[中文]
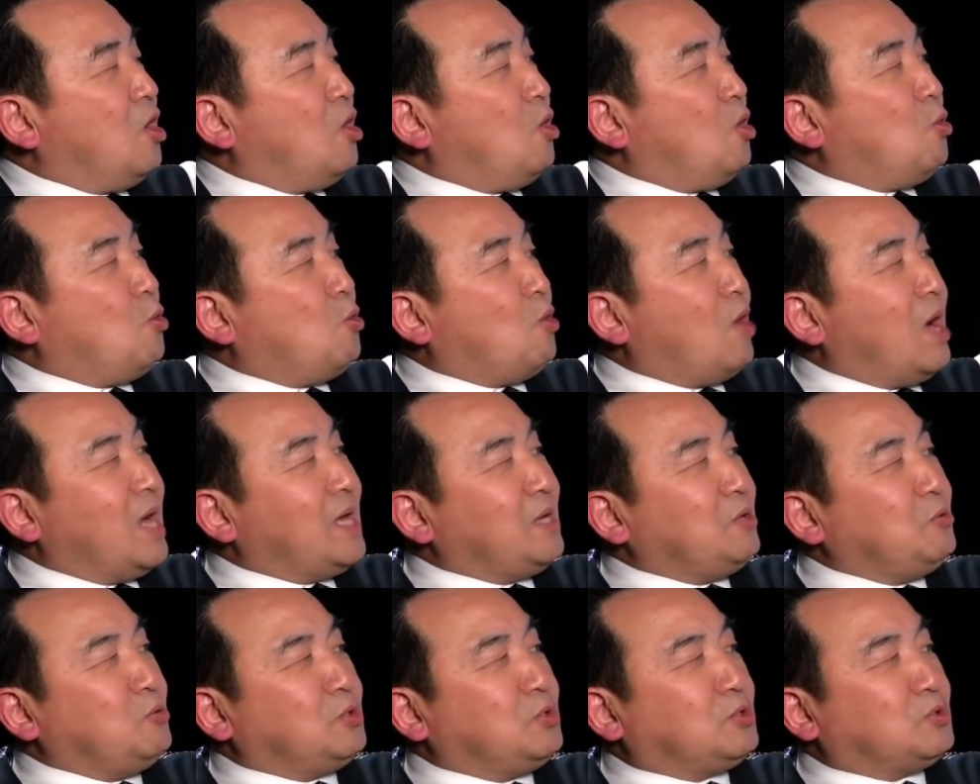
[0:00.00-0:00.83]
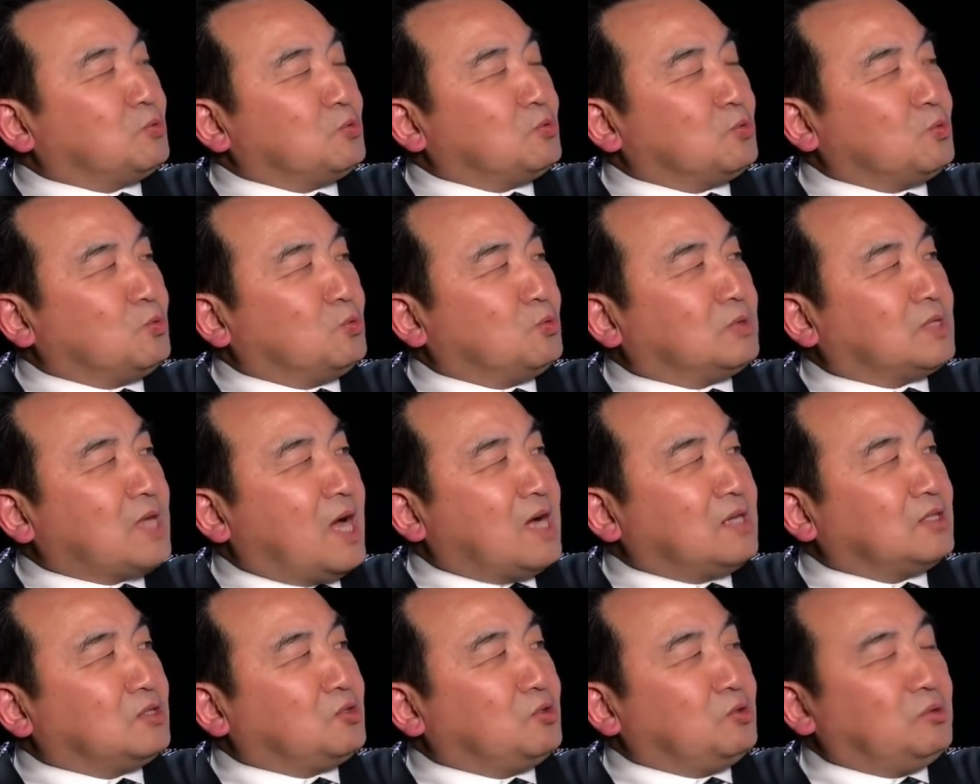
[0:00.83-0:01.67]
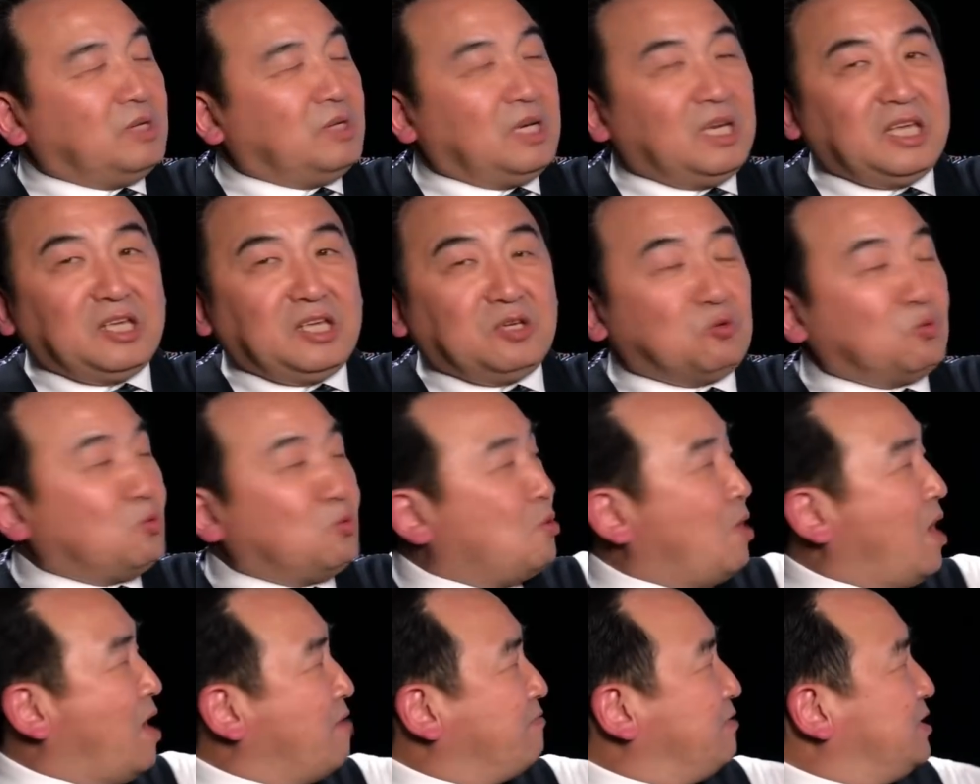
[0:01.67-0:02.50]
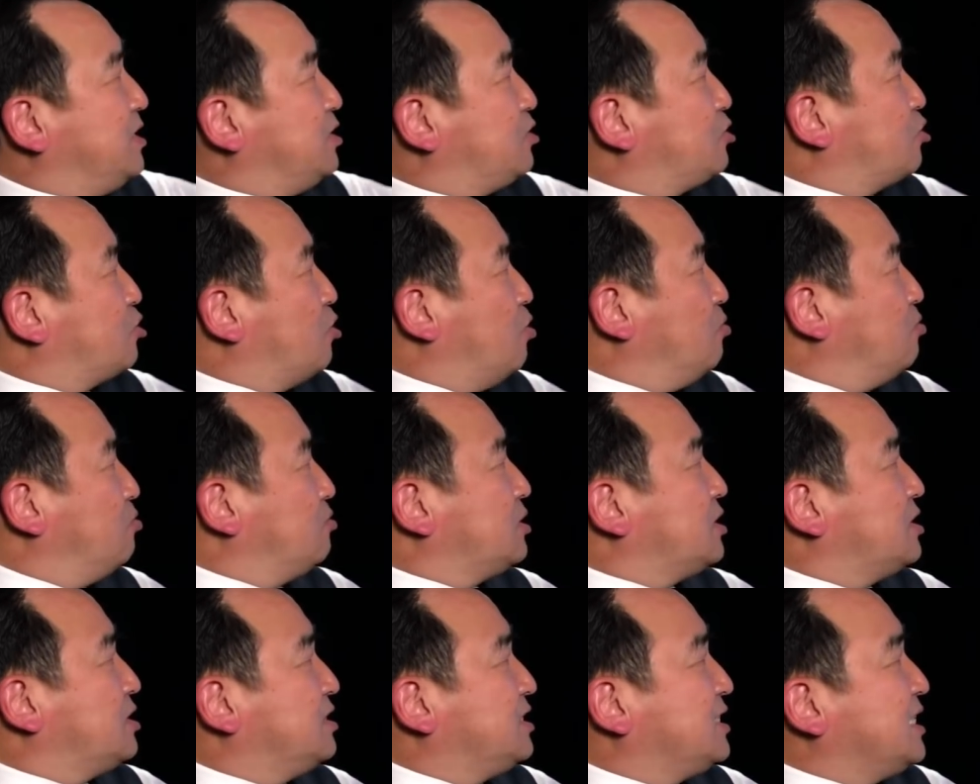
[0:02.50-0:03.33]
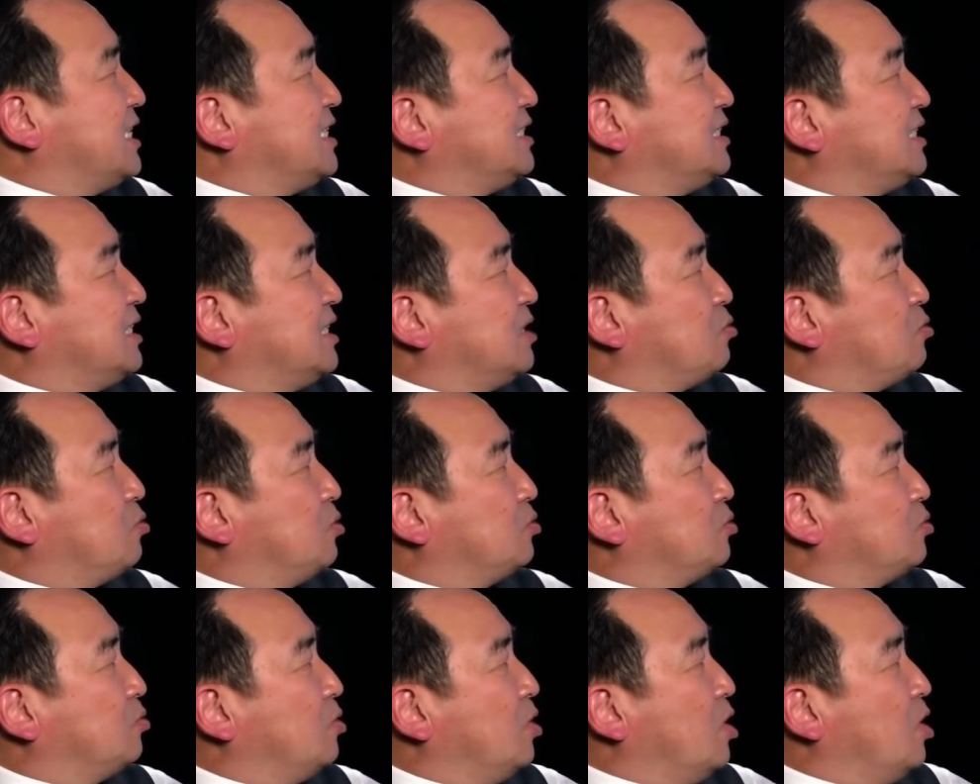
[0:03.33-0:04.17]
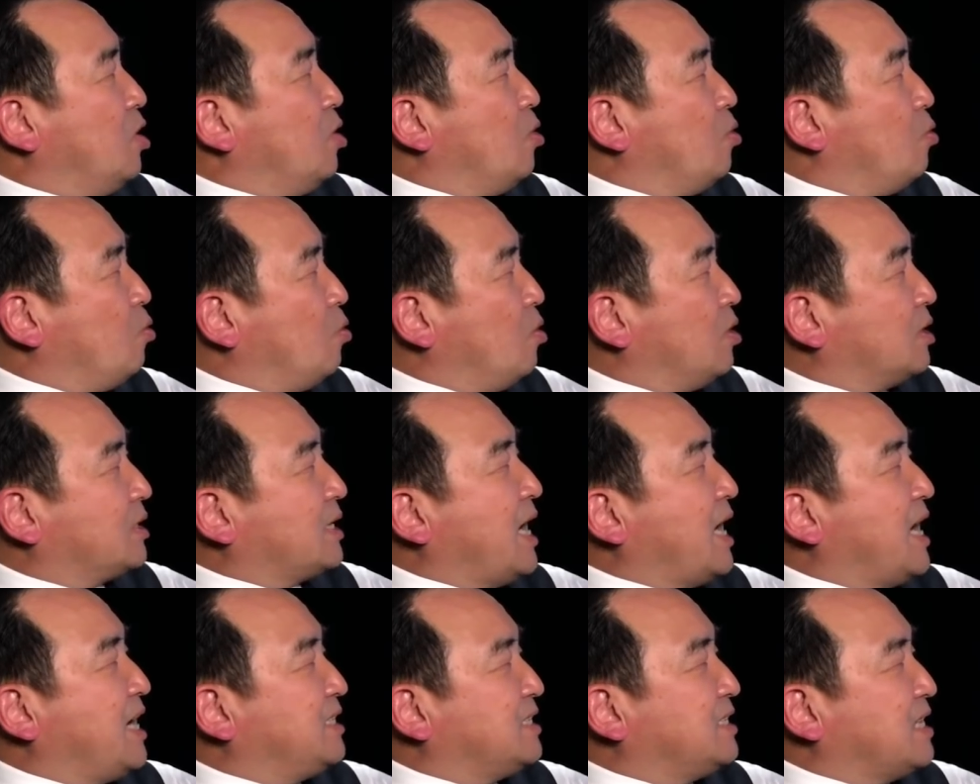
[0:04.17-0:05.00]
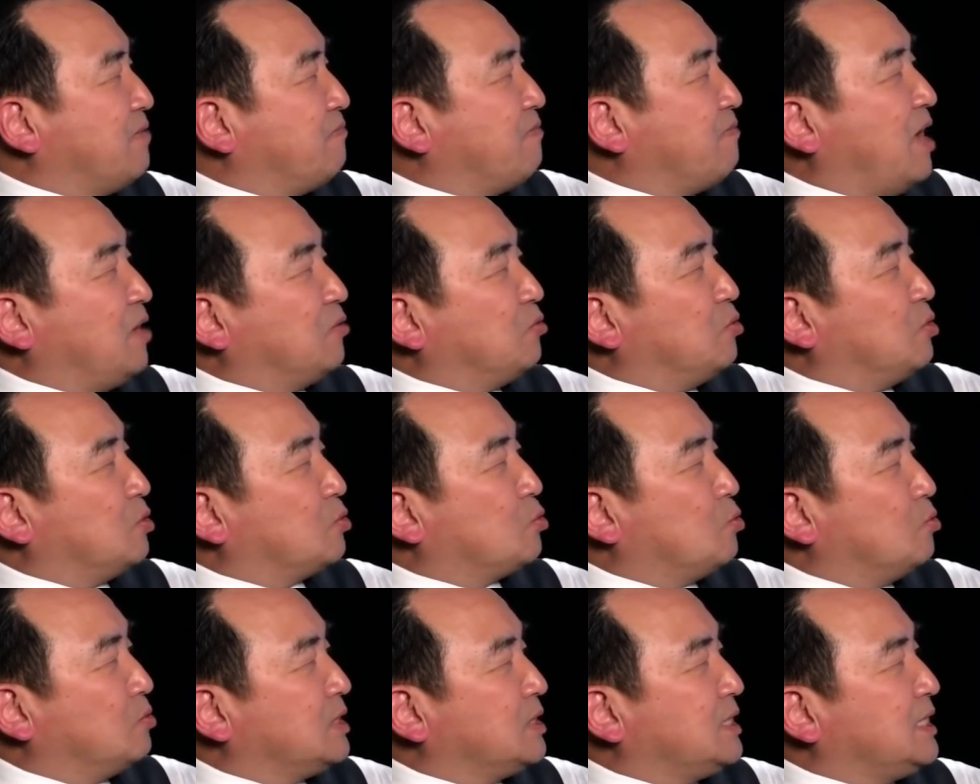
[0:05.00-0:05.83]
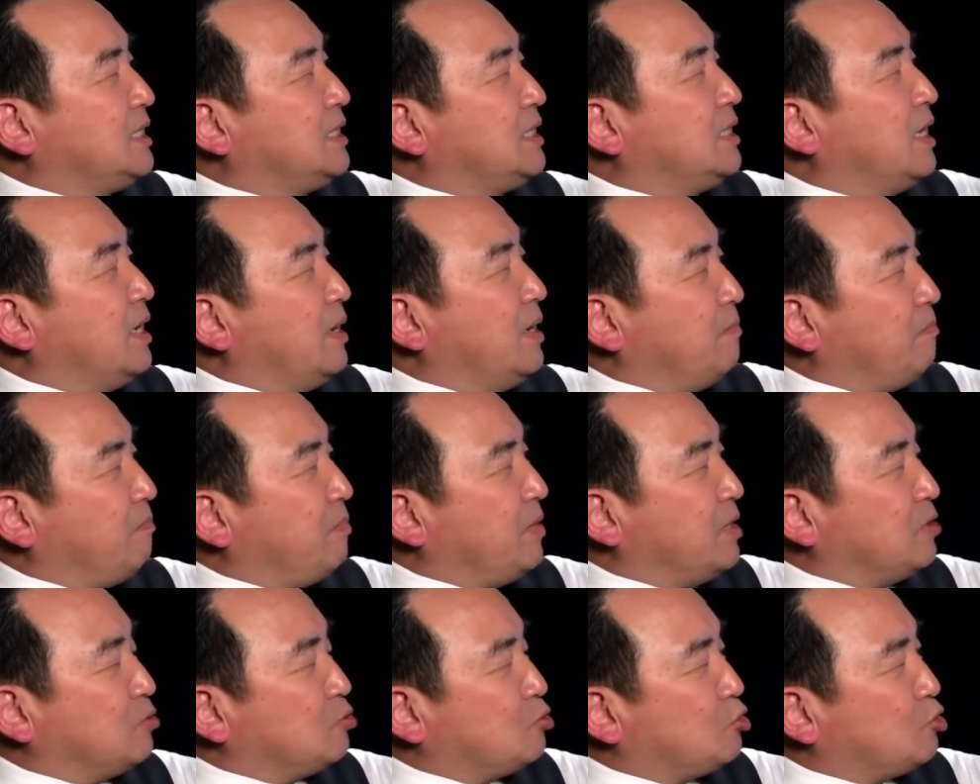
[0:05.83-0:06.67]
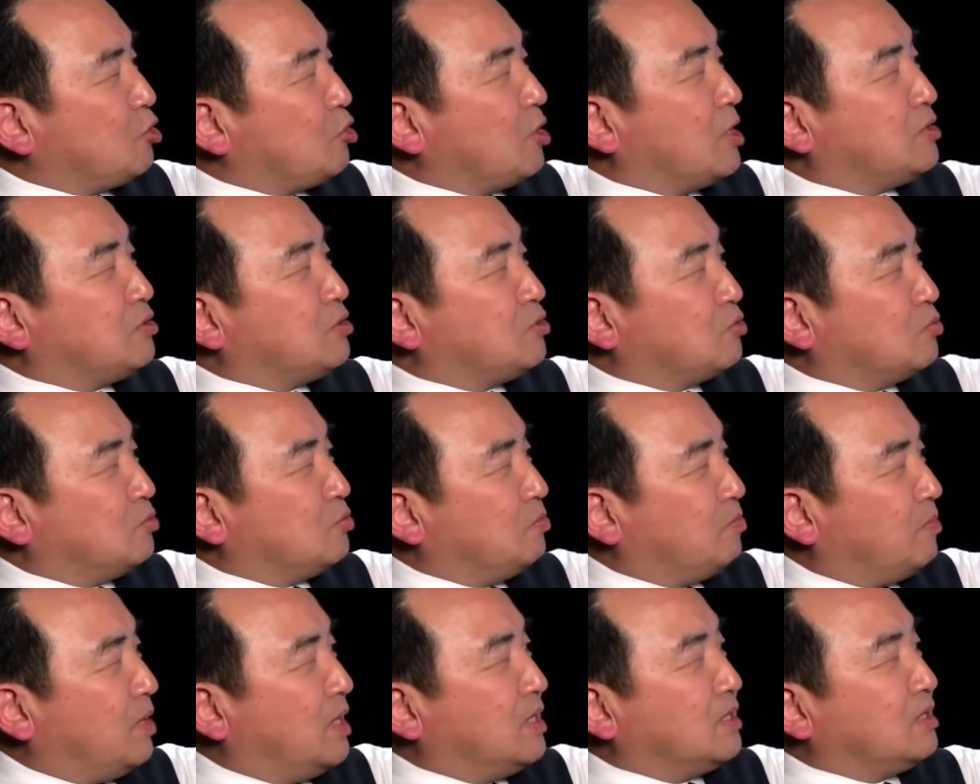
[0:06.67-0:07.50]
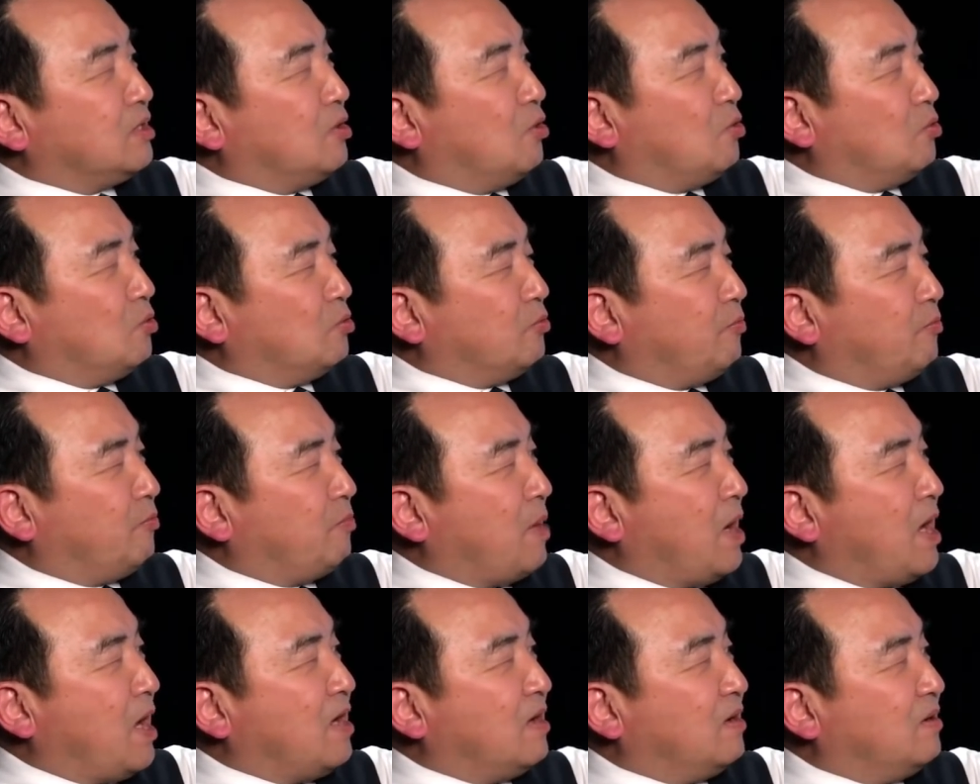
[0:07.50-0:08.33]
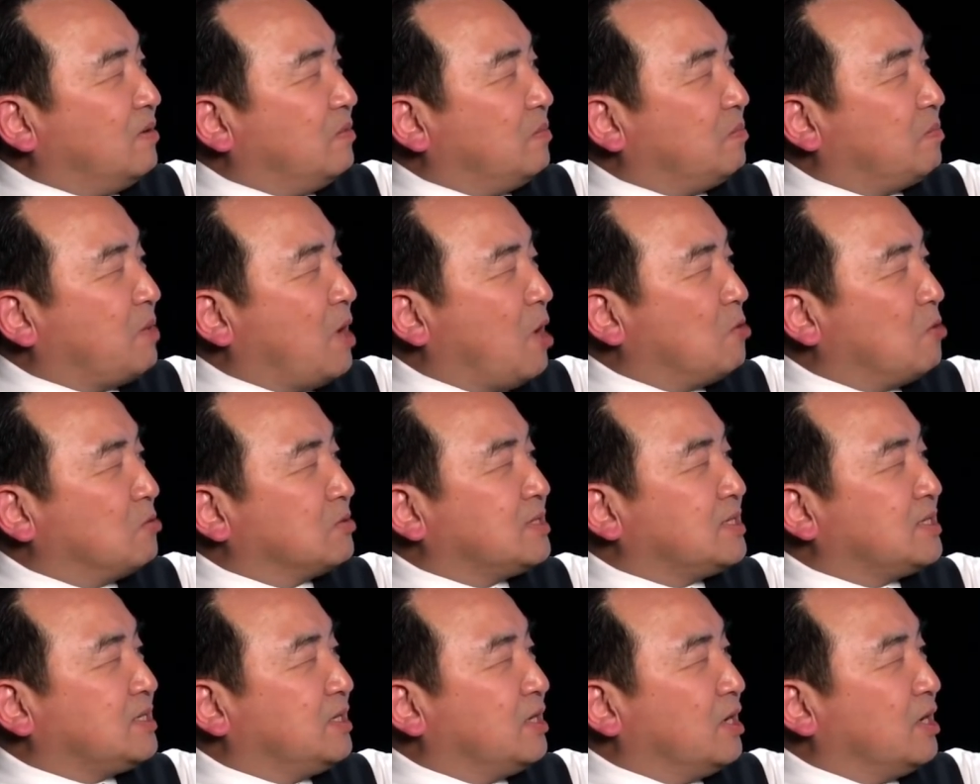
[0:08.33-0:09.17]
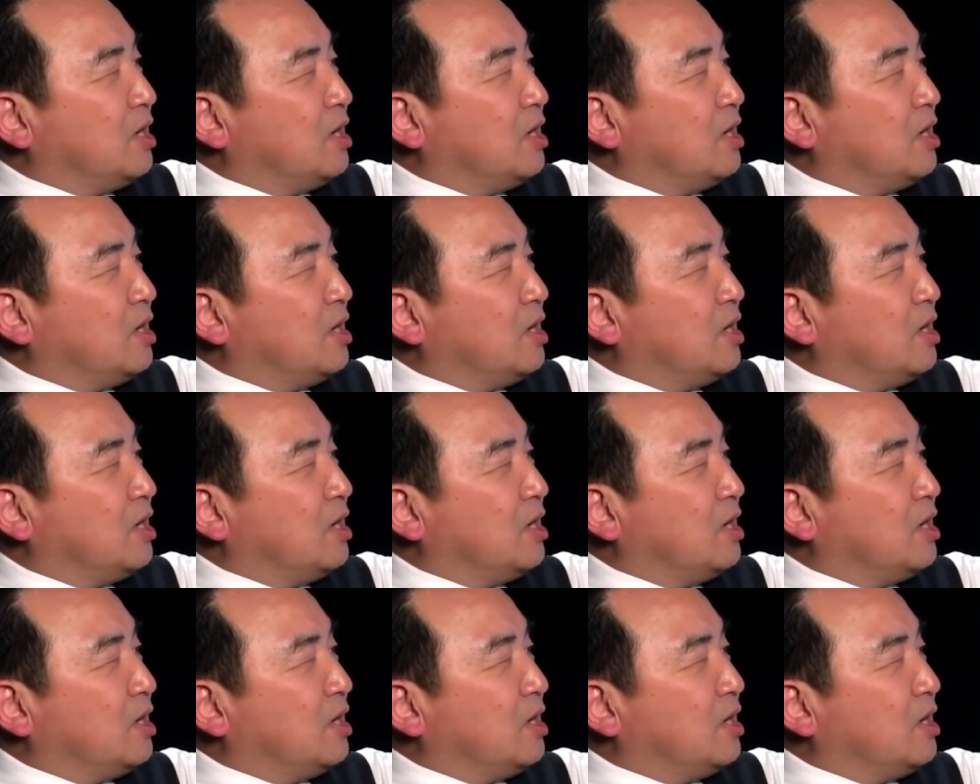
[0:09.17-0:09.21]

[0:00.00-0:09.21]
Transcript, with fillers: 怀疑中共当局利用华为从事间谍活动或开展网络攻击，并劝阻盟友抛抛弃